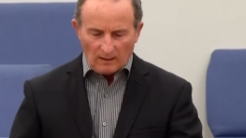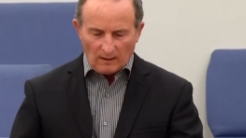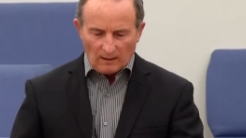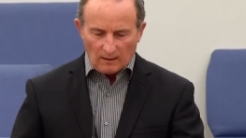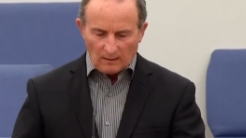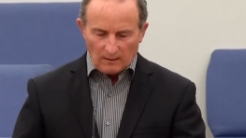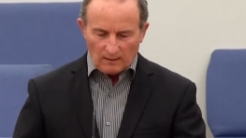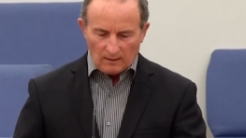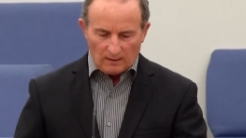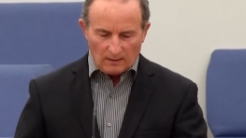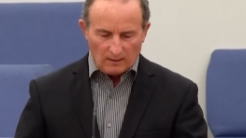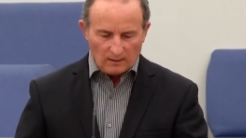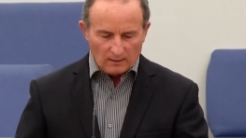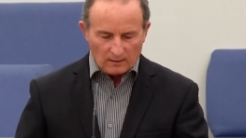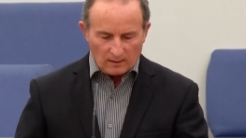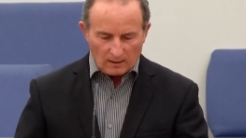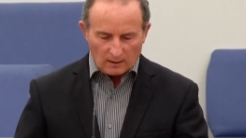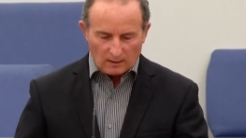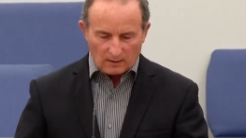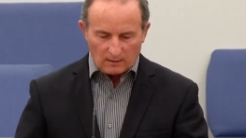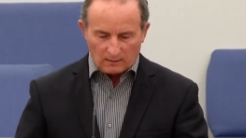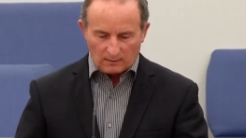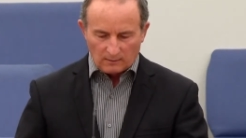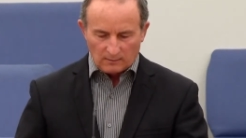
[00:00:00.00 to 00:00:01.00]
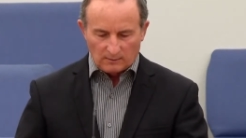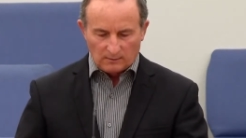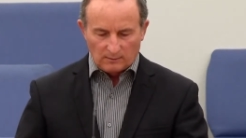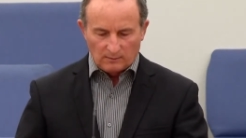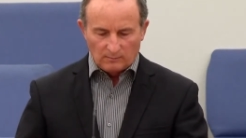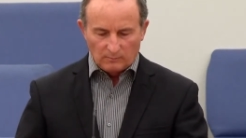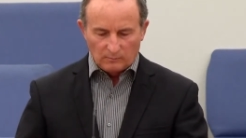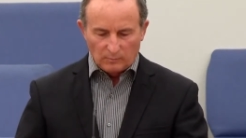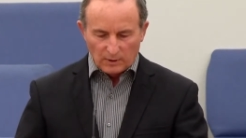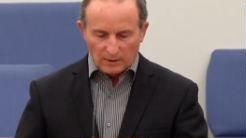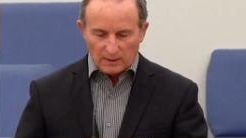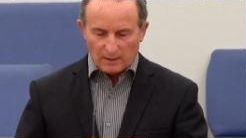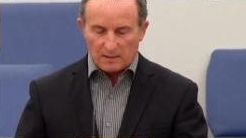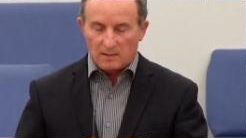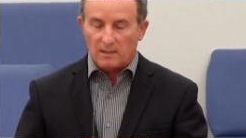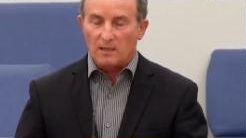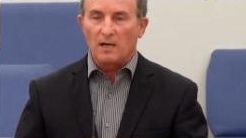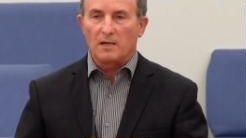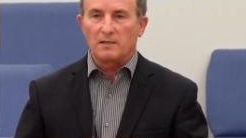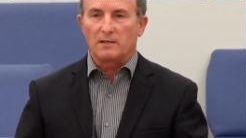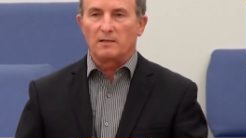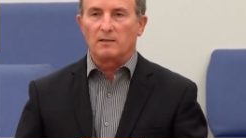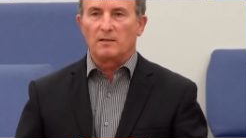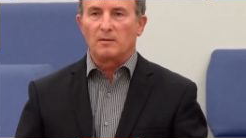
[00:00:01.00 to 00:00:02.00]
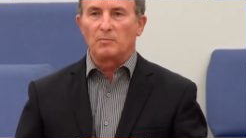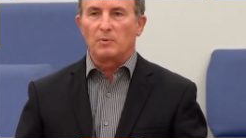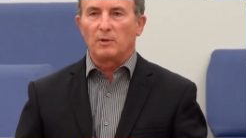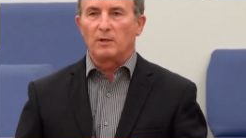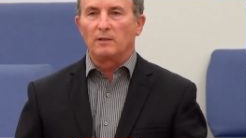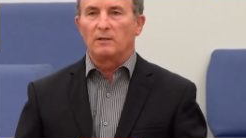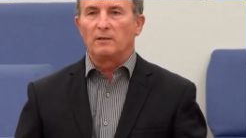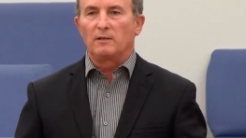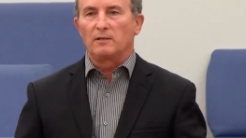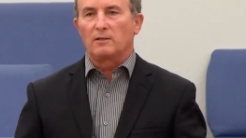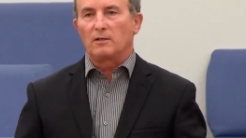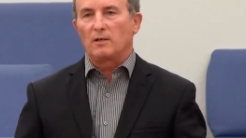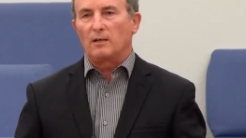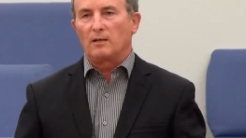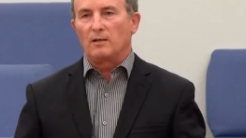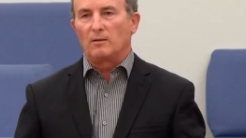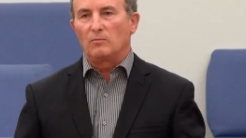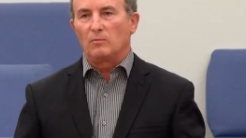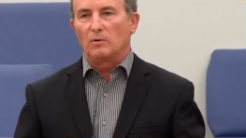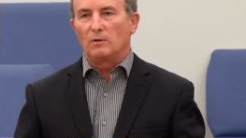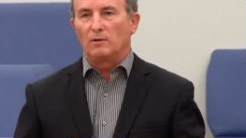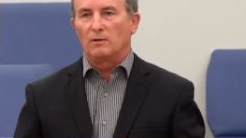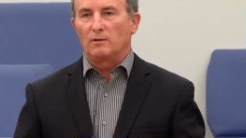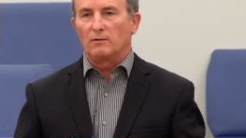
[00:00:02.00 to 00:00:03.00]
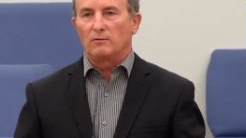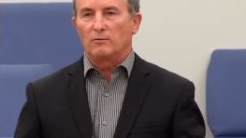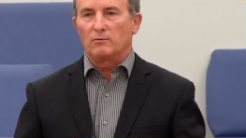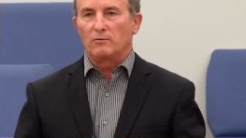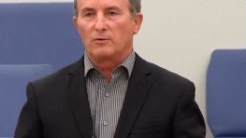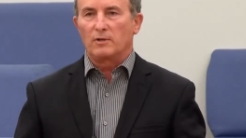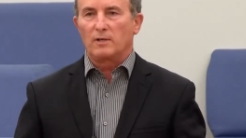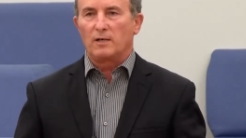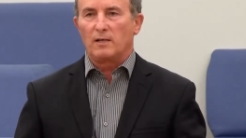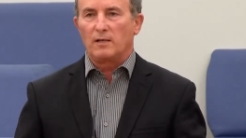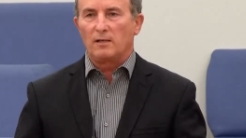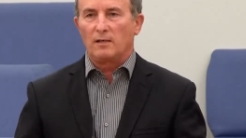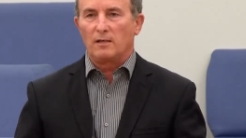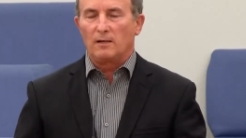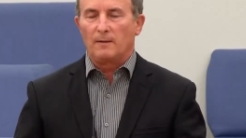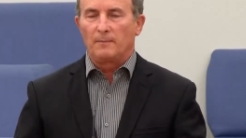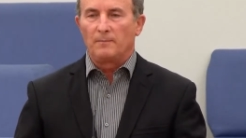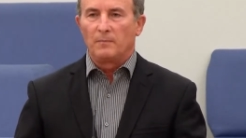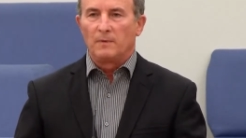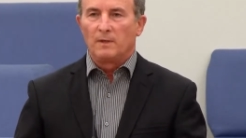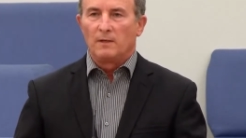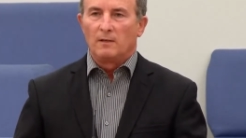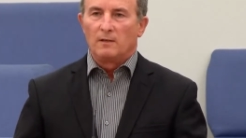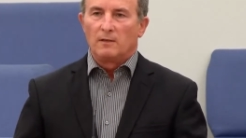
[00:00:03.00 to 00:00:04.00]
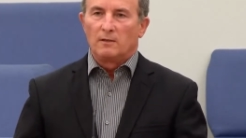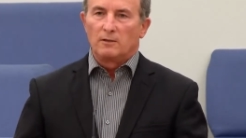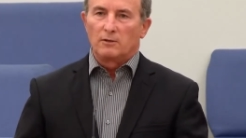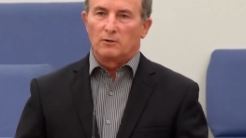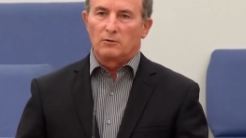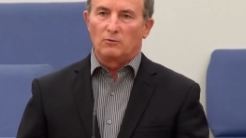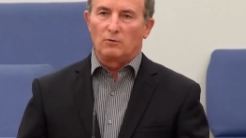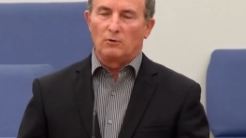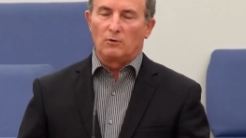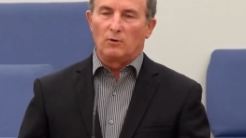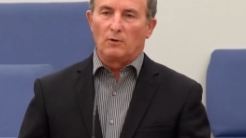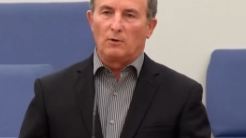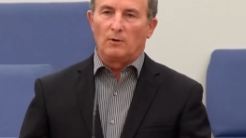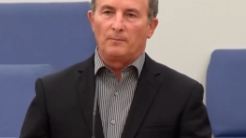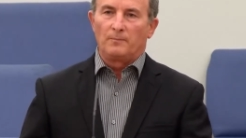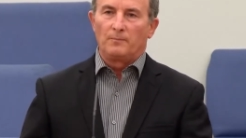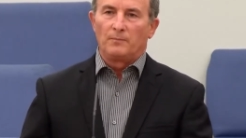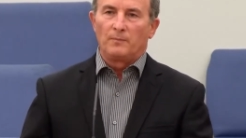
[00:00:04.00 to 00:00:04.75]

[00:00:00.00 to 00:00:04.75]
И как э, было сказано перед началом богослужения, что